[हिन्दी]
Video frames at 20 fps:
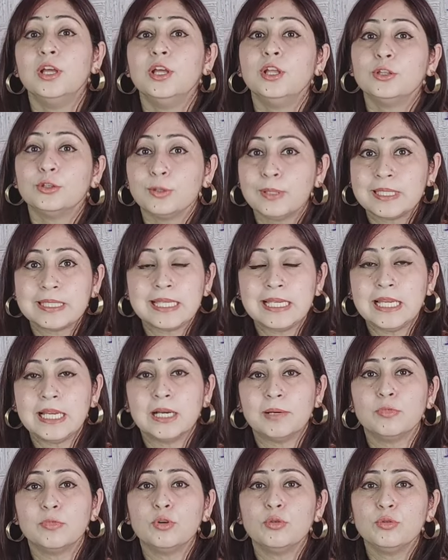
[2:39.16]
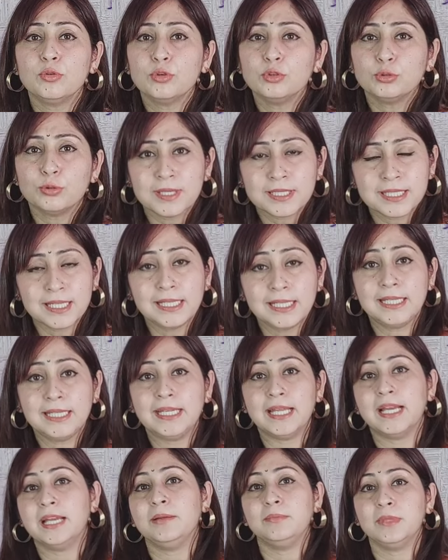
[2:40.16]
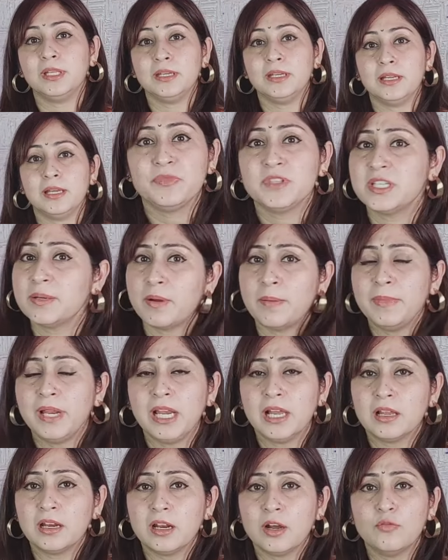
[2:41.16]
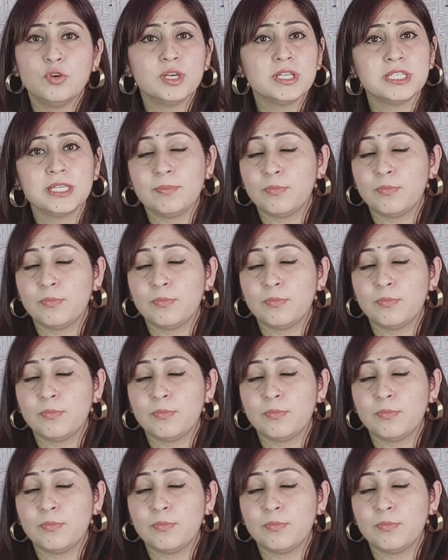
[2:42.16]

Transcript: तो इसलिए हमको उनको थोड़ा सा टाइम देना है जब हमें लग रहा वो किसी